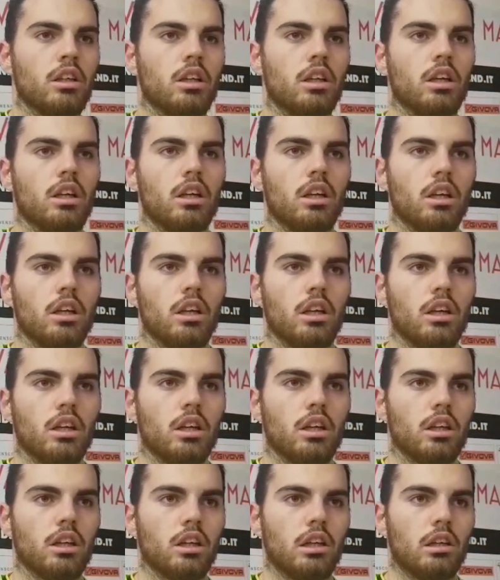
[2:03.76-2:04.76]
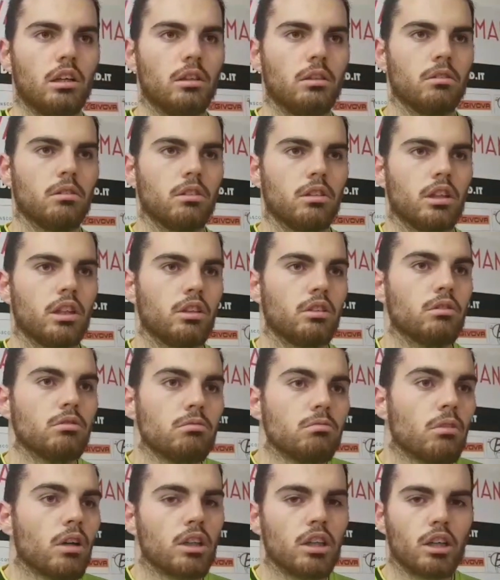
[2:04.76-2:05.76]
eh, che
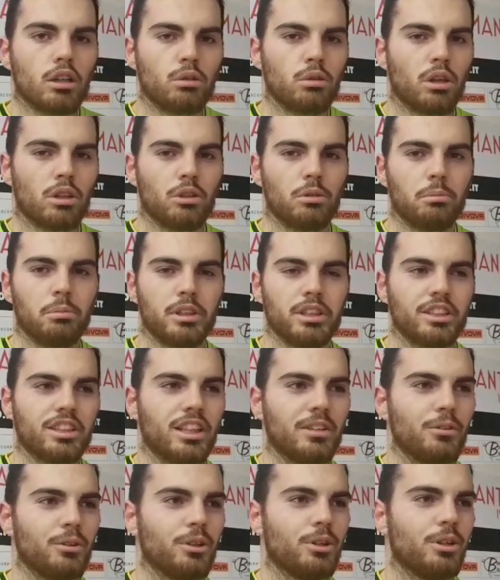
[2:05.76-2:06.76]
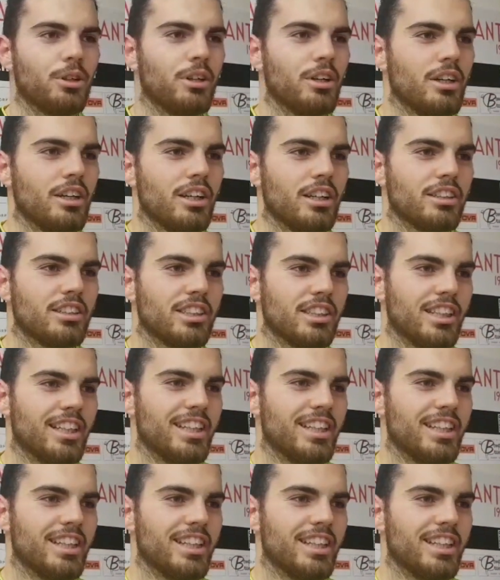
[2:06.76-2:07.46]
addirittura non pensavo sì,